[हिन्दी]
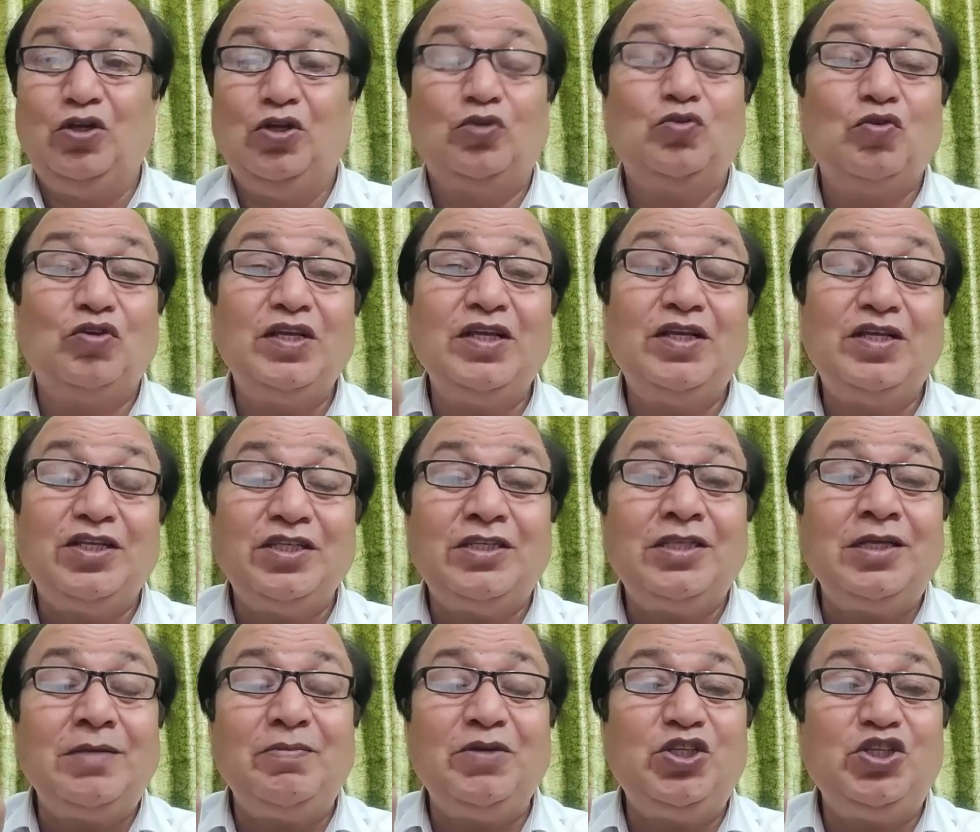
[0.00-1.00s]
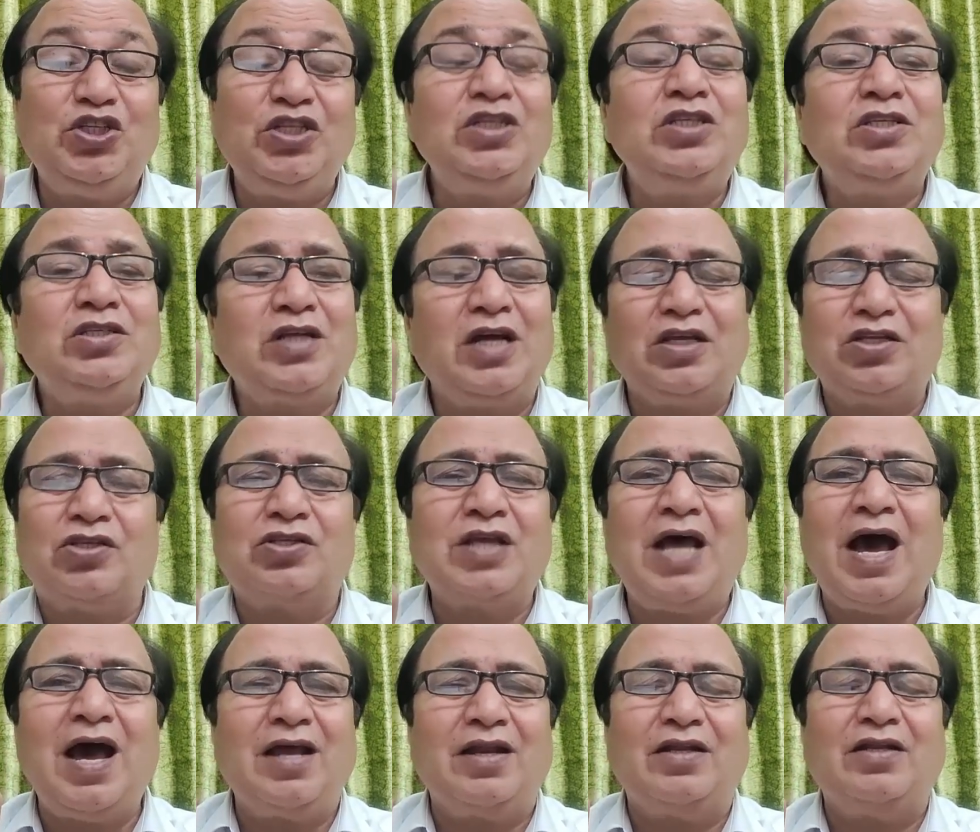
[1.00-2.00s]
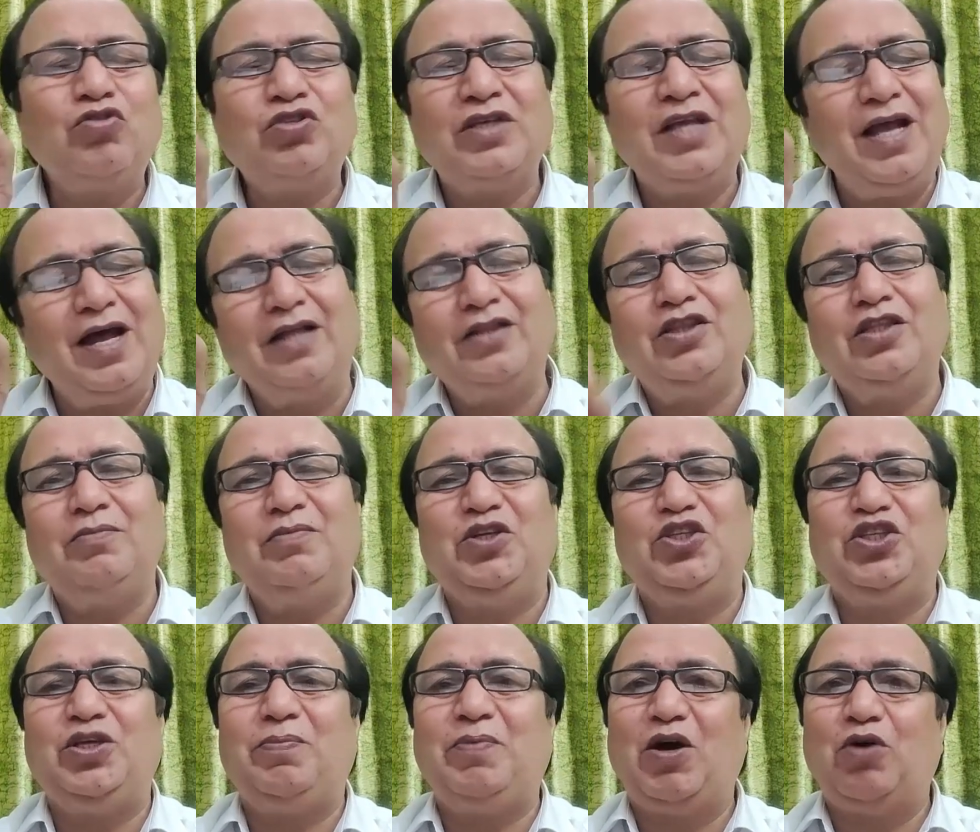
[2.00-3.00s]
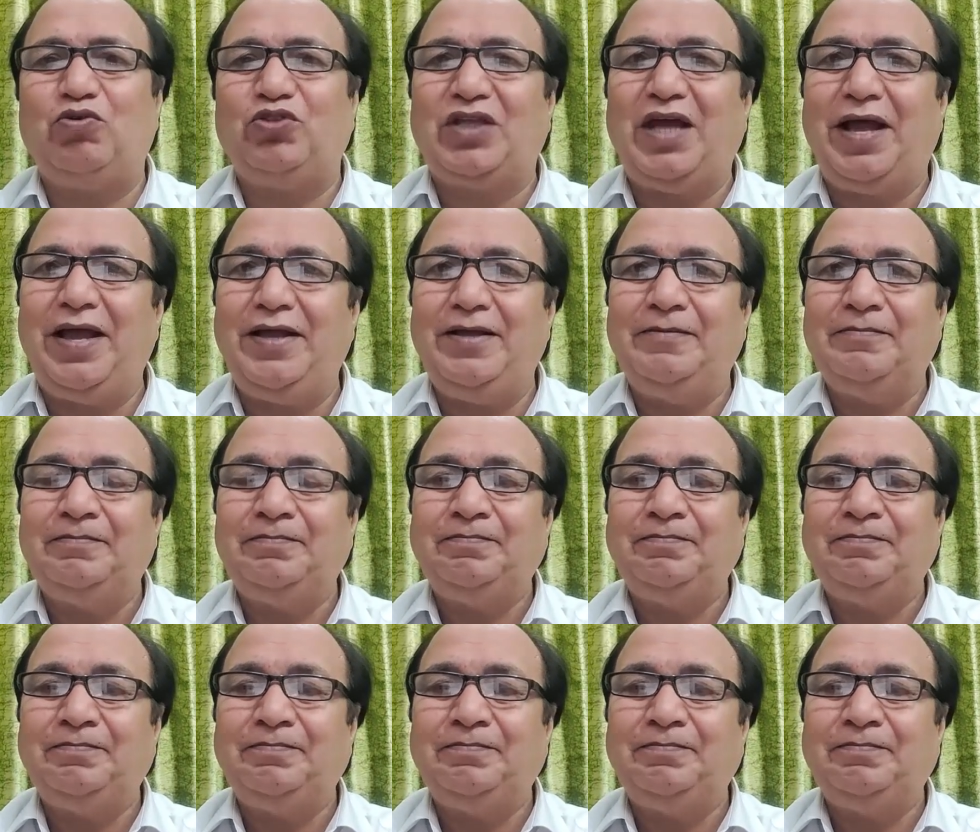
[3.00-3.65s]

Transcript: क्योंकि किसी भी चीज का सार उसके अंत में छिपा होता है